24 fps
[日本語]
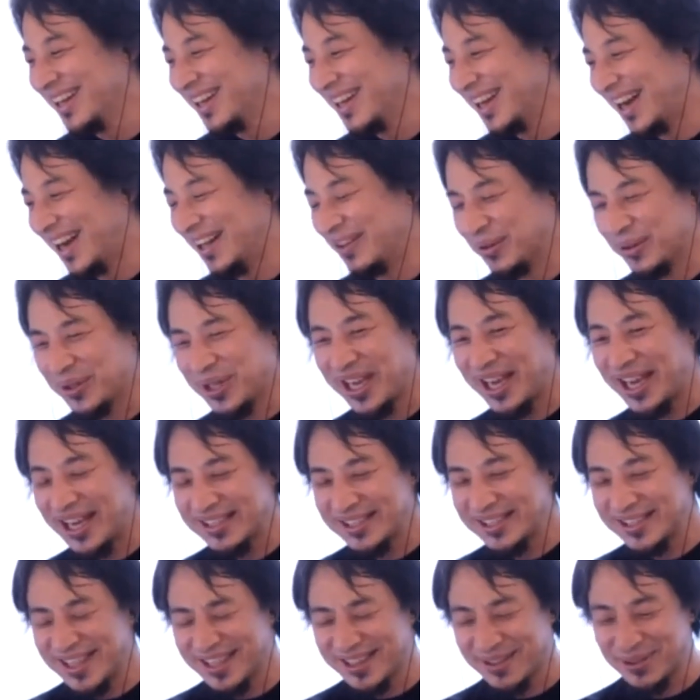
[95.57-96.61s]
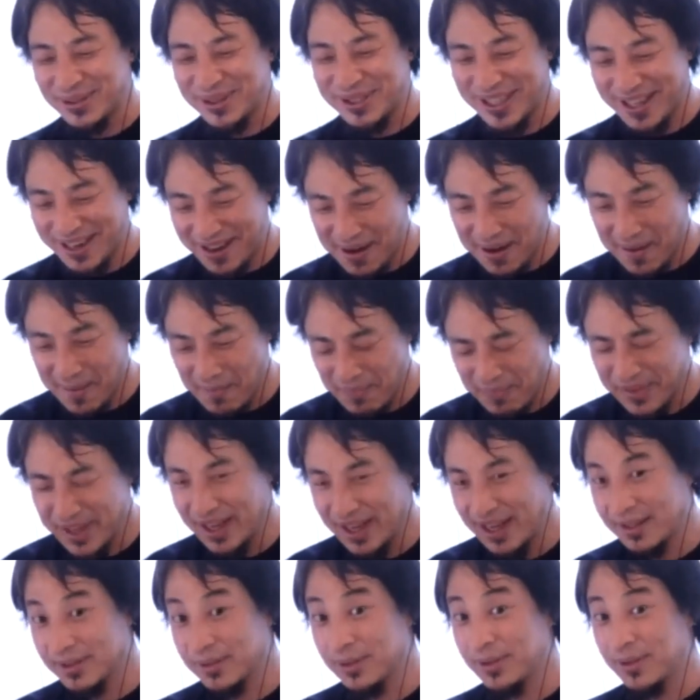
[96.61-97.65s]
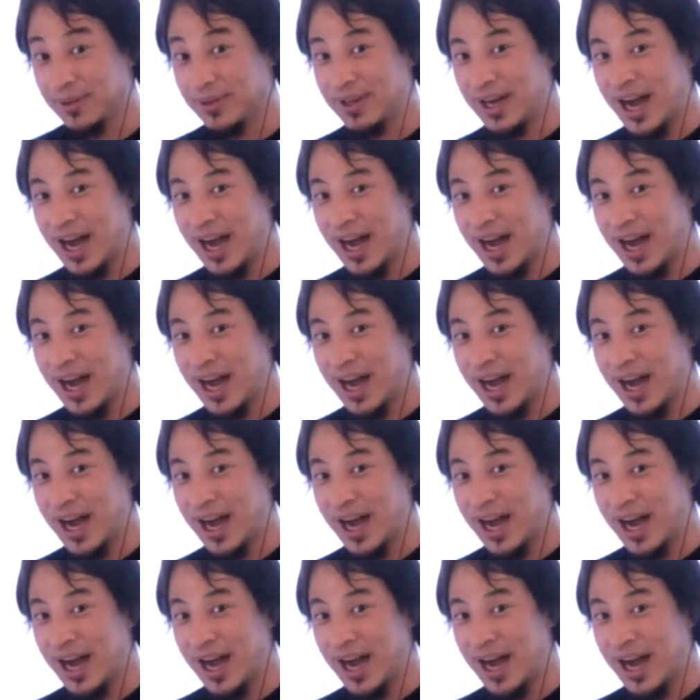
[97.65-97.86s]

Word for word: あの、怪我したとしたら、で、あの、